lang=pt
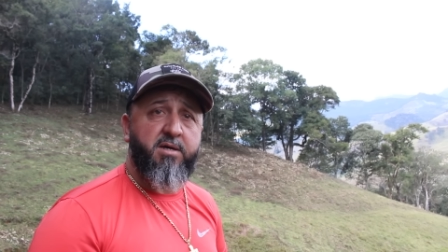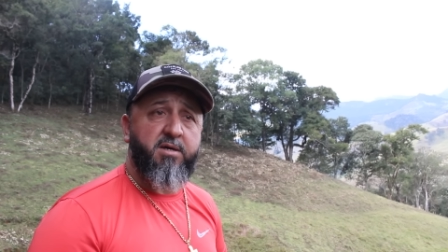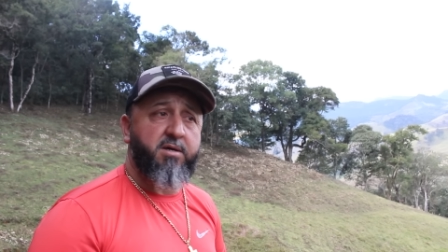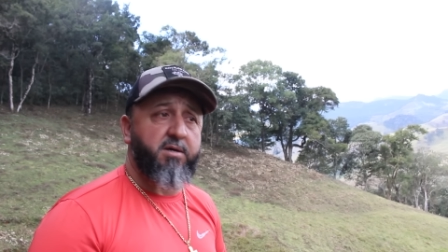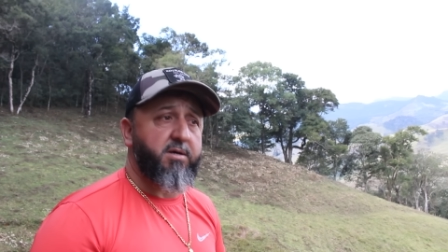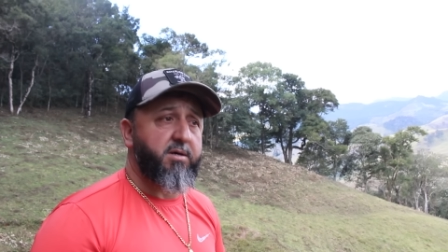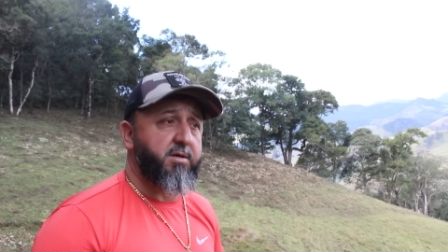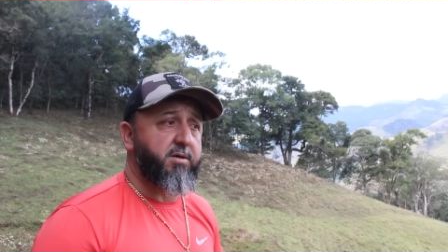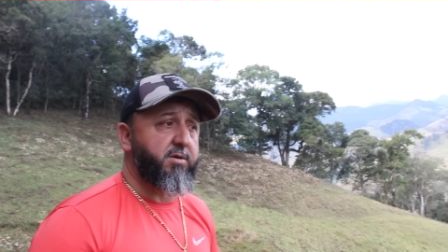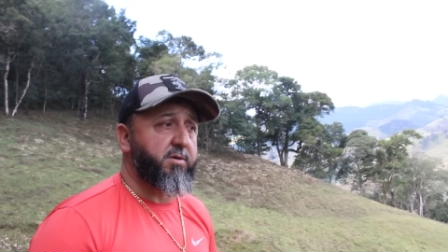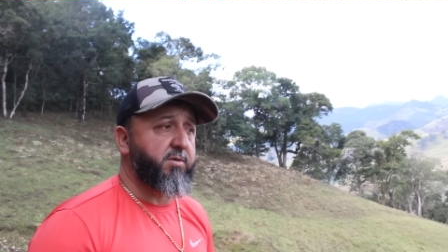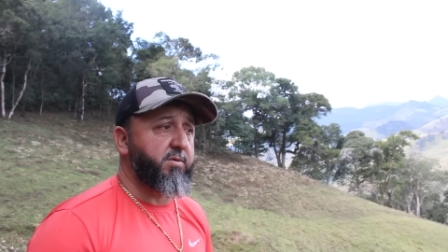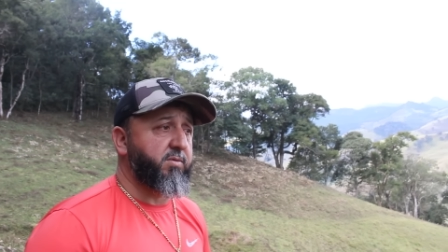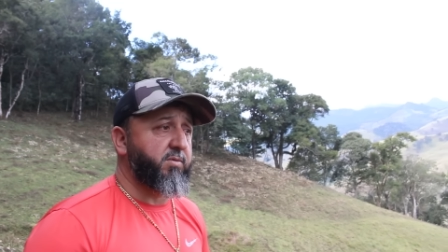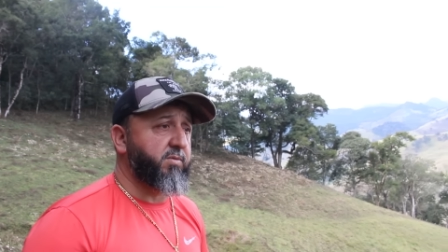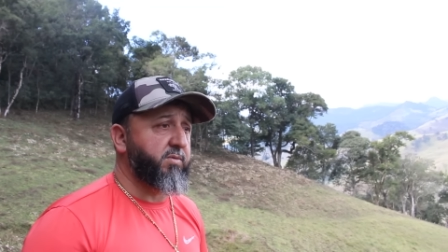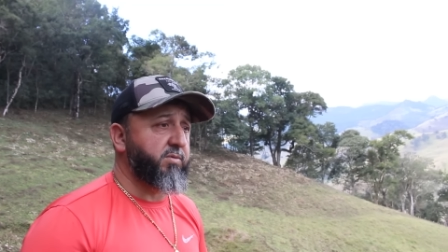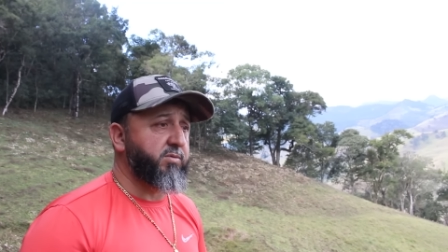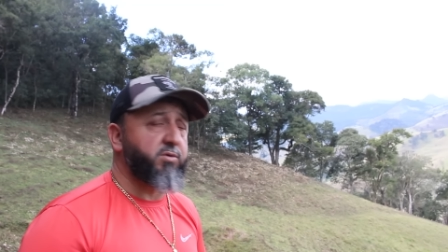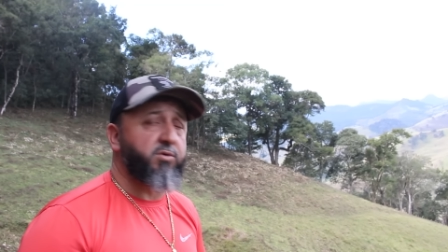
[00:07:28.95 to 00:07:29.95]
Maravilha.
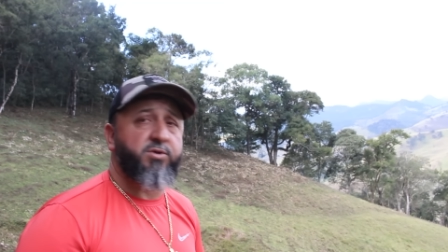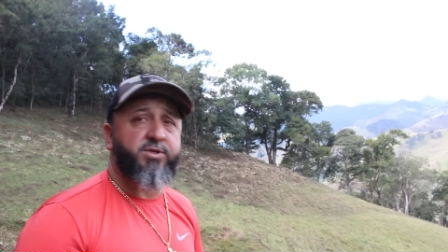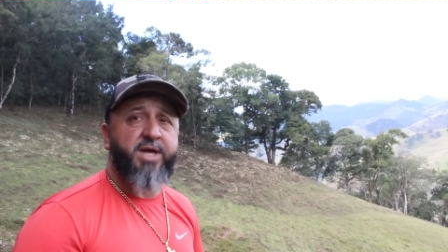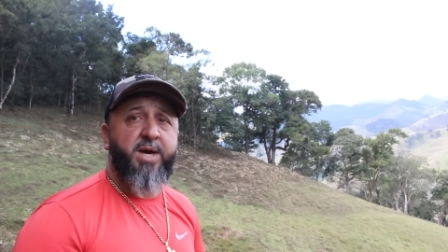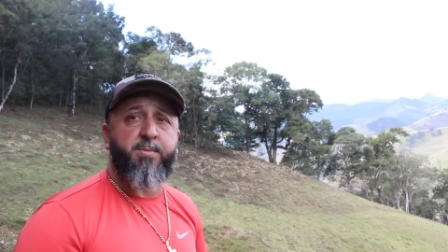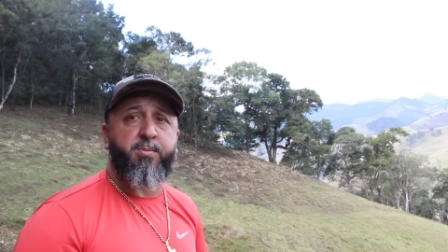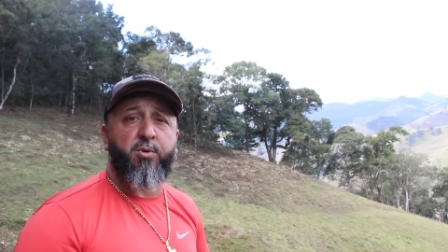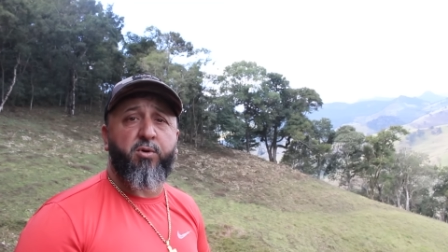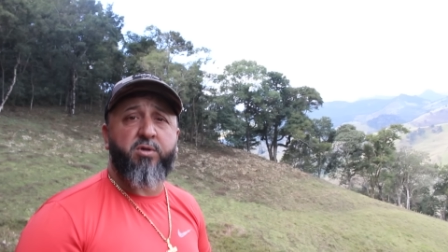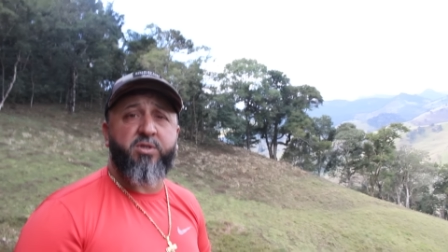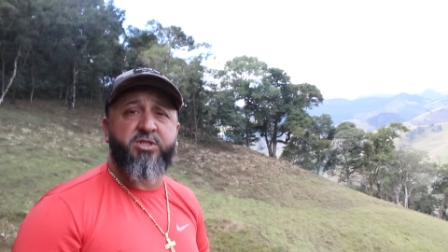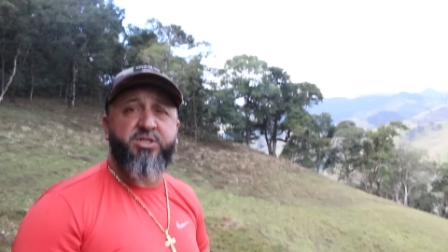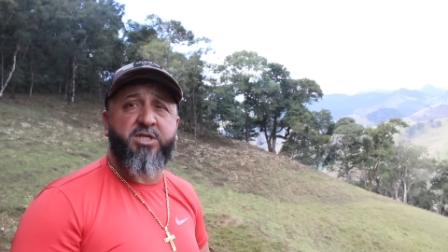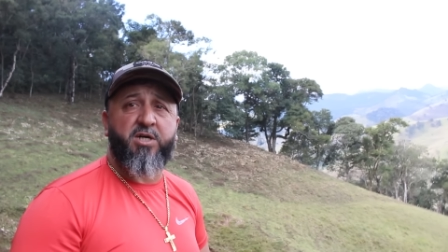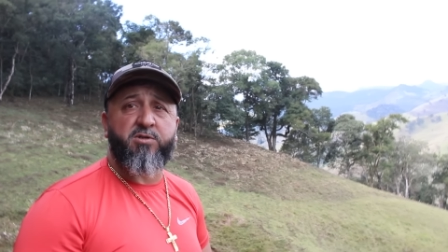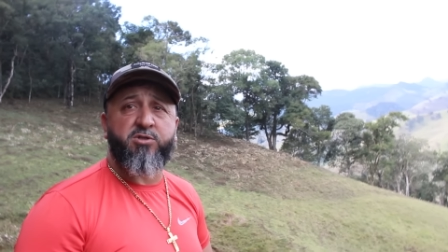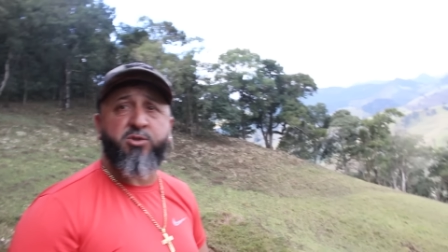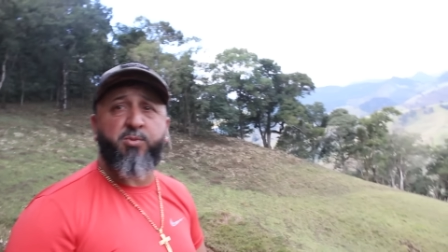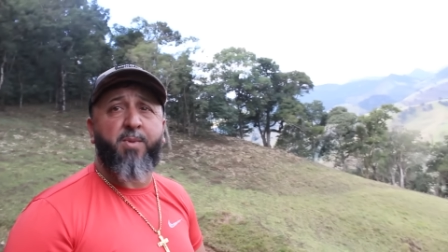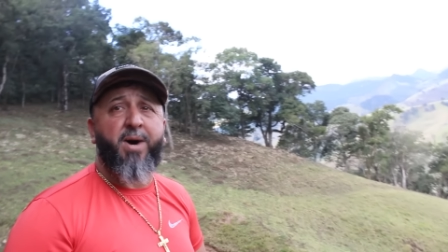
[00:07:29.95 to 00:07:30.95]
Não, não tem
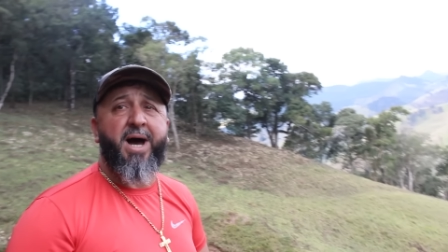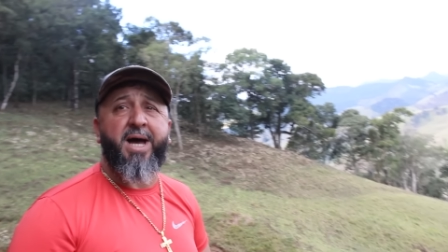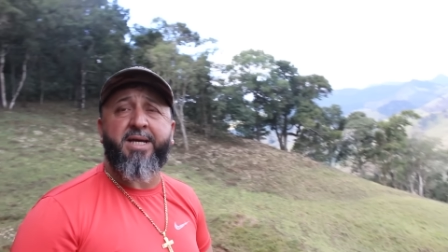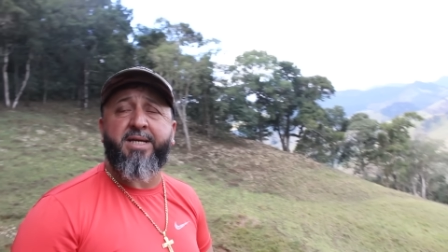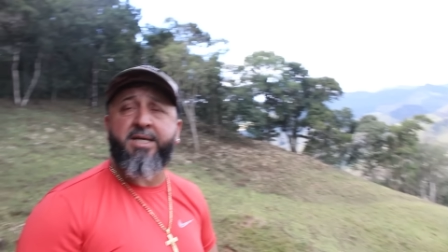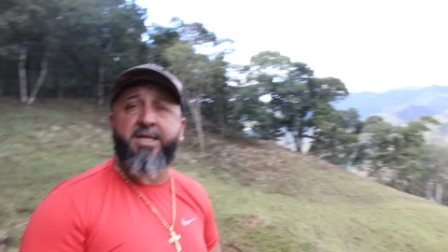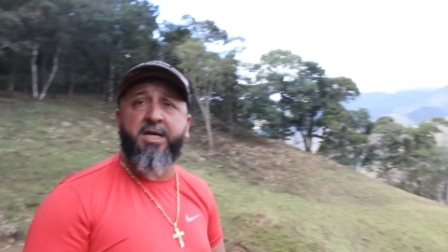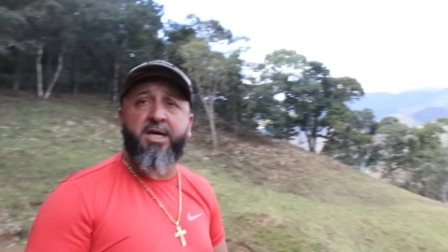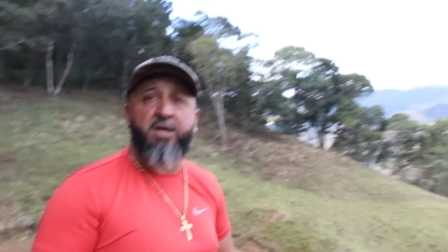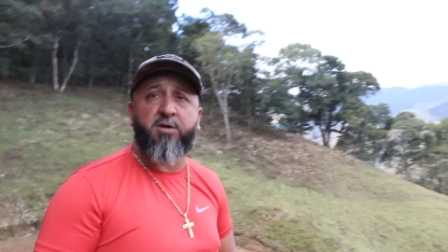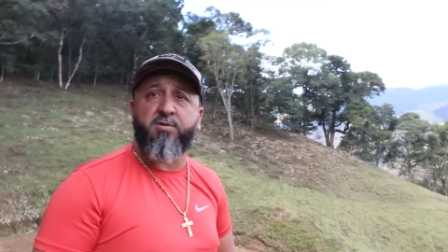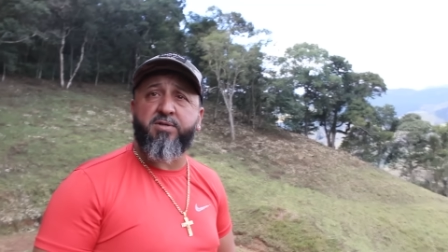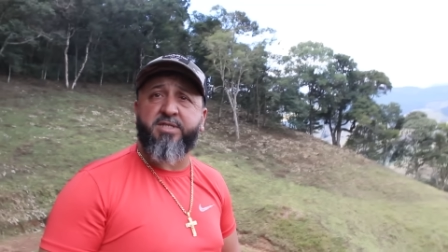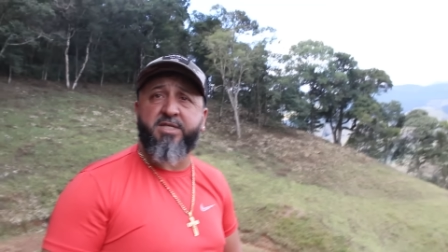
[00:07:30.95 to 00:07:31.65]
poluição de banheiro,